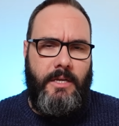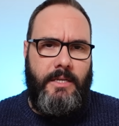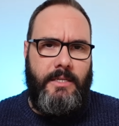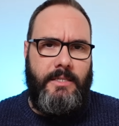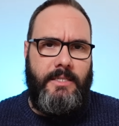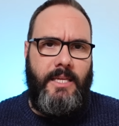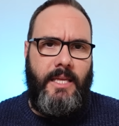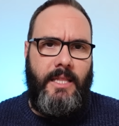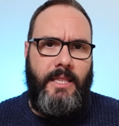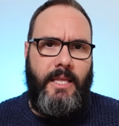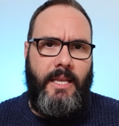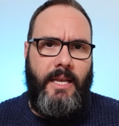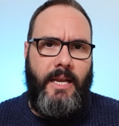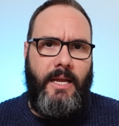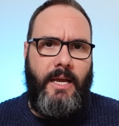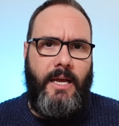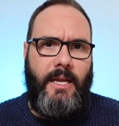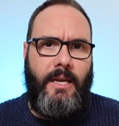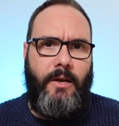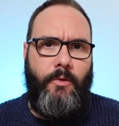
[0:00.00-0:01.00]
sin
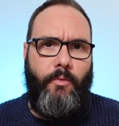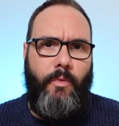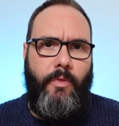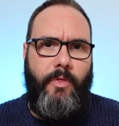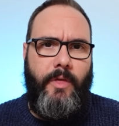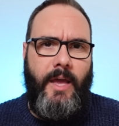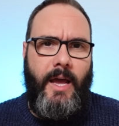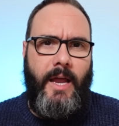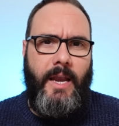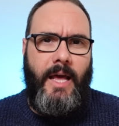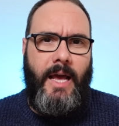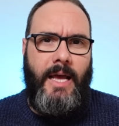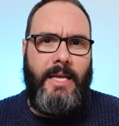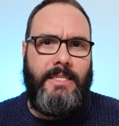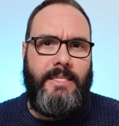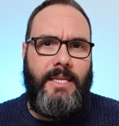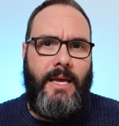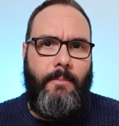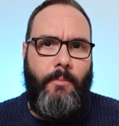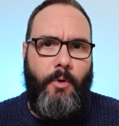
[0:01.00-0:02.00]
tener que renunciar a
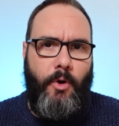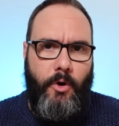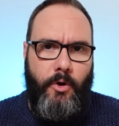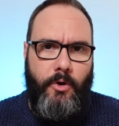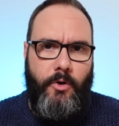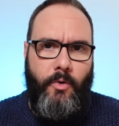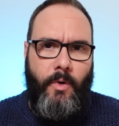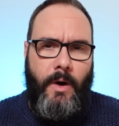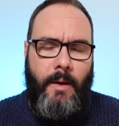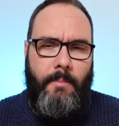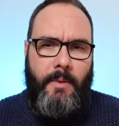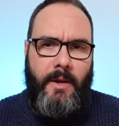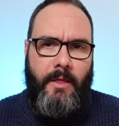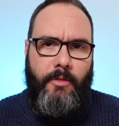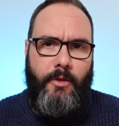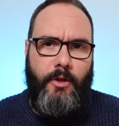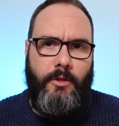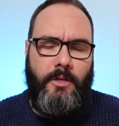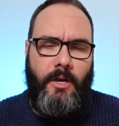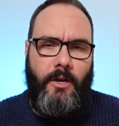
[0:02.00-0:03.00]
ese amor o
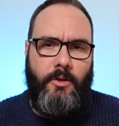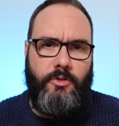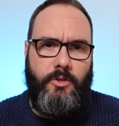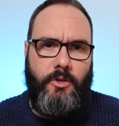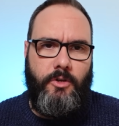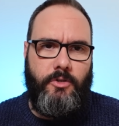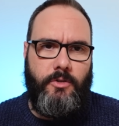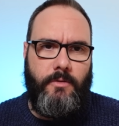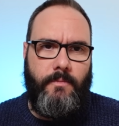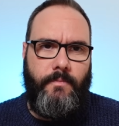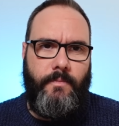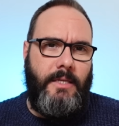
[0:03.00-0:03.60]
aprecio entre los dos.